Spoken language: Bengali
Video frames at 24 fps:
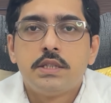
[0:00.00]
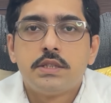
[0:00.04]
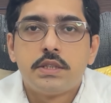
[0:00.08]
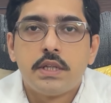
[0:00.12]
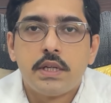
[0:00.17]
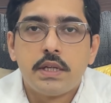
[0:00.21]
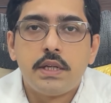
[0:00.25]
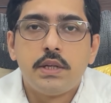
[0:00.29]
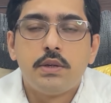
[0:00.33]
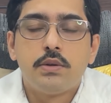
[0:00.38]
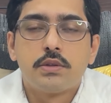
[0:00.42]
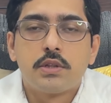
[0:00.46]

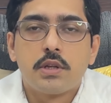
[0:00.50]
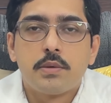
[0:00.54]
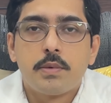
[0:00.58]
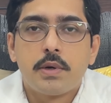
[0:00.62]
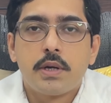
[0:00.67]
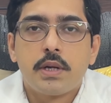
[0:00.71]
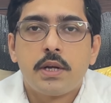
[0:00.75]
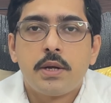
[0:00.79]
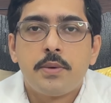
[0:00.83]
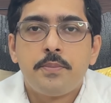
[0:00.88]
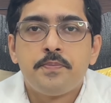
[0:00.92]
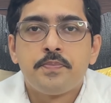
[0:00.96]
সেটি হতে
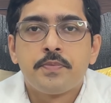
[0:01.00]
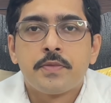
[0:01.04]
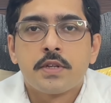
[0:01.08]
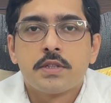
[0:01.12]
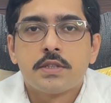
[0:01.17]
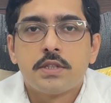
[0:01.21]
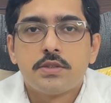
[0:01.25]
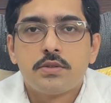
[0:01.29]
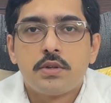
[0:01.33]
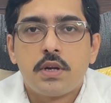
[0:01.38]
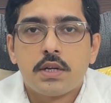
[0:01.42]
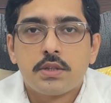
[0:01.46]
পারে
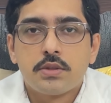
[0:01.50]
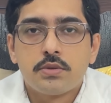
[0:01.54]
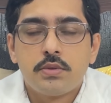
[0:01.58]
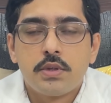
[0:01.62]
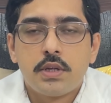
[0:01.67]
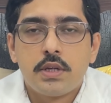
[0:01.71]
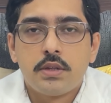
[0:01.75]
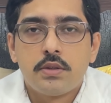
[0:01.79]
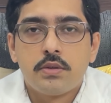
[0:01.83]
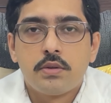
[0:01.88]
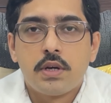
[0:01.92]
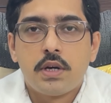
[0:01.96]
সেই জন্য
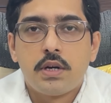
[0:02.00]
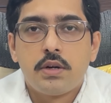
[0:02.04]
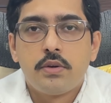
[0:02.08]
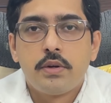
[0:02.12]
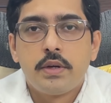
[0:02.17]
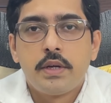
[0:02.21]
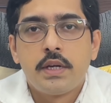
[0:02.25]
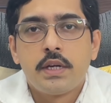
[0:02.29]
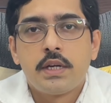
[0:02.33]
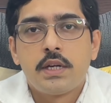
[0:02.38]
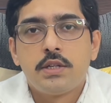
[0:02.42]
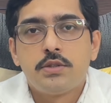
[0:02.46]
আতঙ্কিত না
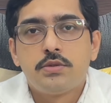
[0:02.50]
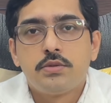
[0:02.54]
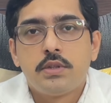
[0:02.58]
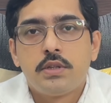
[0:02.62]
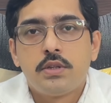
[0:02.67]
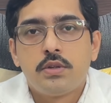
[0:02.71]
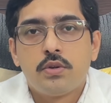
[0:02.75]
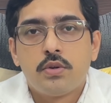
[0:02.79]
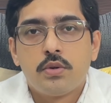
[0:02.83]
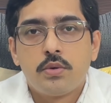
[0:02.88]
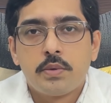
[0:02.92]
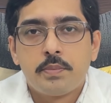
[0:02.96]
হয়ে
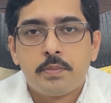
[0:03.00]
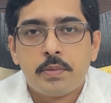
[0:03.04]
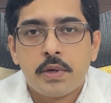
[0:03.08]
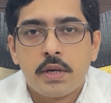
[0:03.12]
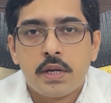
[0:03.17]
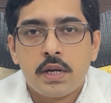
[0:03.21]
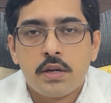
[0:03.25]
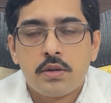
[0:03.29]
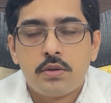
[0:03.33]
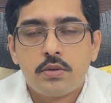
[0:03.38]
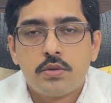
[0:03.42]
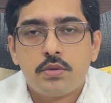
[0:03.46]
কিছুদিন
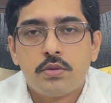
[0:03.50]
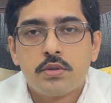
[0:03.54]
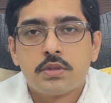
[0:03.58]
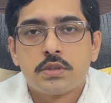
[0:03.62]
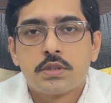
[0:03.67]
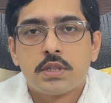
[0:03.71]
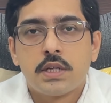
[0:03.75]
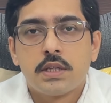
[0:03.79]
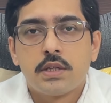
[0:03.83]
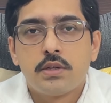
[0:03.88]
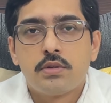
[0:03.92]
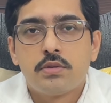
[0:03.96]
অপেক্ষা করুন
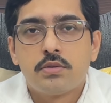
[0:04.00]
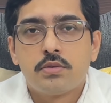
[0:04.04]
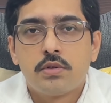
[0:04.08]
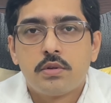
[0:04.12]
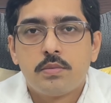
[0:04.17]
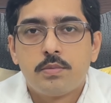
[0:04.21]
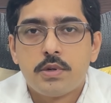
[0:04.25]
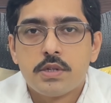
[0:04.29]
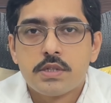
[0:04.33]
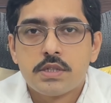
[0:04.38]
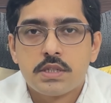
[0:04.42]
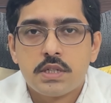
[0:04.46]
সাধারণ কোনো
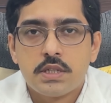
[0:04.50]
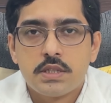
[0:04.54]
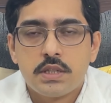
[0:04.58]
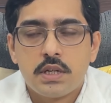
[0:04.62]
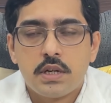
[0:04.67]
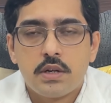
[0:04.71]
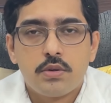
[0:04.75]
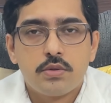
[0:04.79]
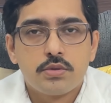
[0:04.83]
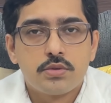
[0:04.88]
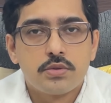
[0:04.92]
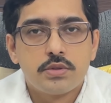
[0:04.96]

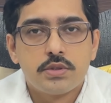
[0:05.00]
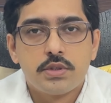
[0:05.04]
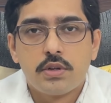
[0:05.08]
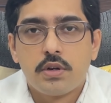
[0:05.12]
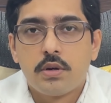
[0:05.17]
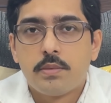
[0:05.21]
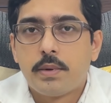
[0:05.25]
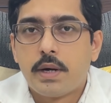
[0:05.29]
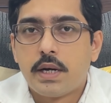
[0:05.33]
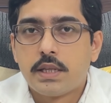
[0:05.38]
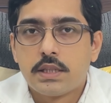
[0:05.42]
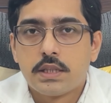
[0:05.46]
ময়শ্চারাইজার লোশন
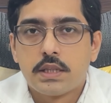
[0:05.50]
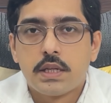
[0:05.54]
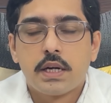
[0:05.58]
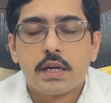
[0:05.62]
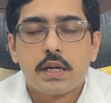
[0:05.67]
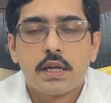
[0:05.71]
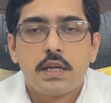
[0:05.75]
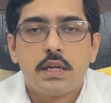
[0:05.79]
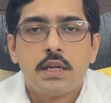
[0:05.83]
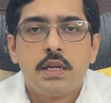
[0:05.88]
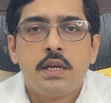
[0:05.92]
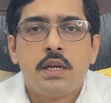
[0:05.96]
যেগুলো বাড়িতে
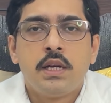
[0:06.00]
থাকে